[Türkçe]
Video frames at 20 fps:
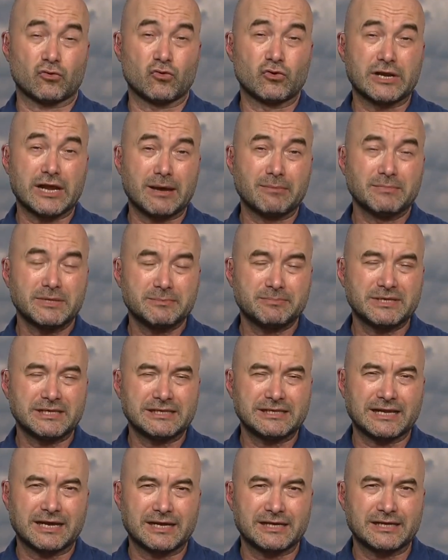Önemli bir
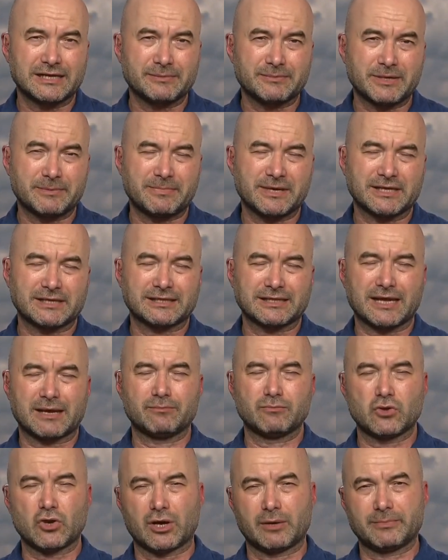ilerleme
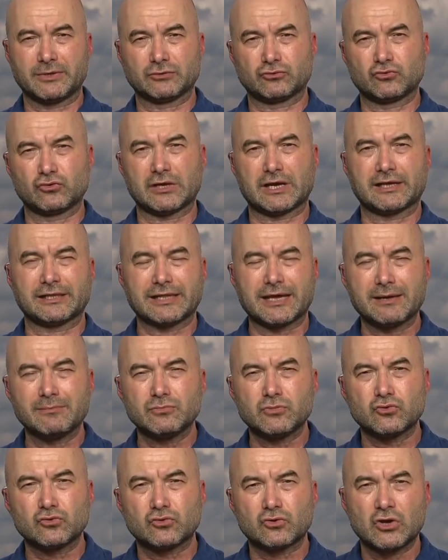beklenmiyor ama dünyanın
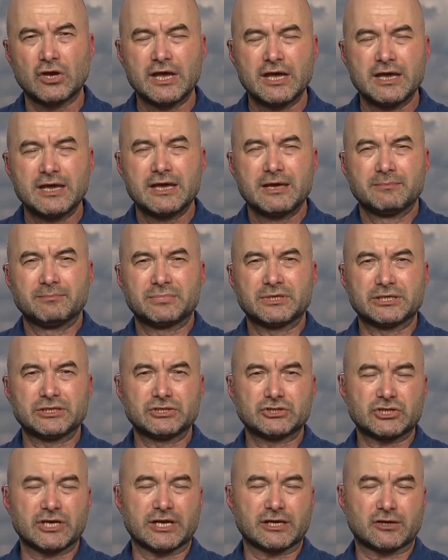en büyük
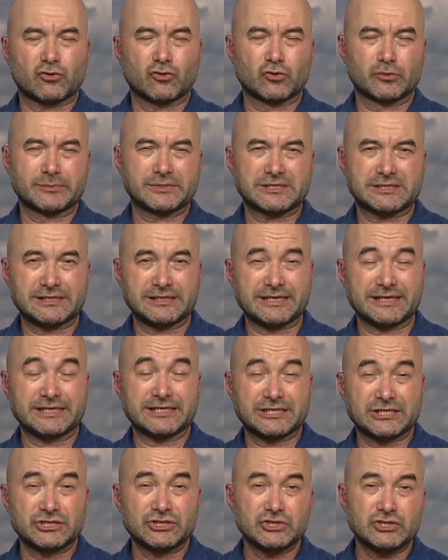birinci ekonomisiyle
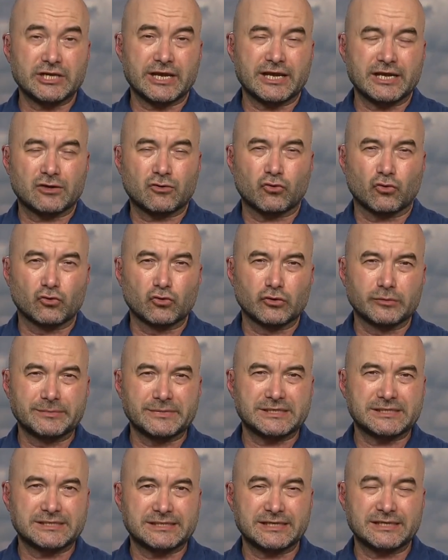ikinci
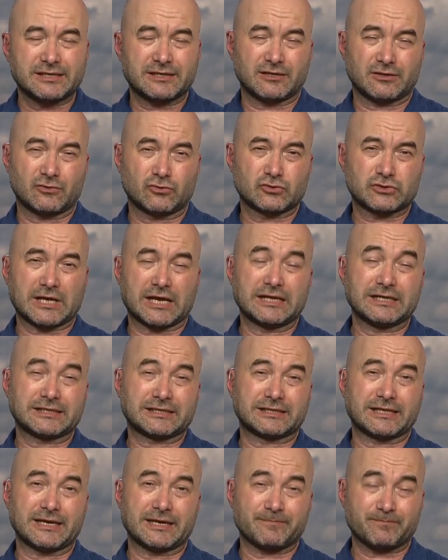ekonomisi
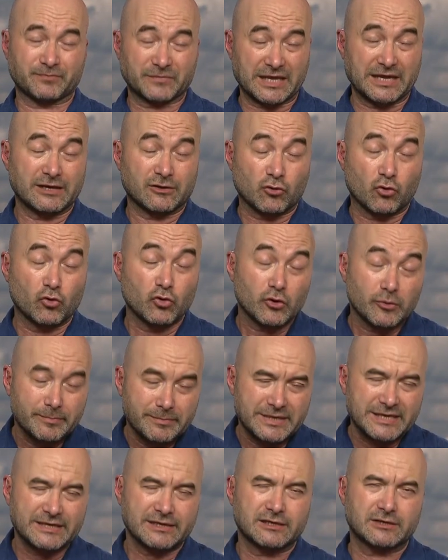özellikle ekonomi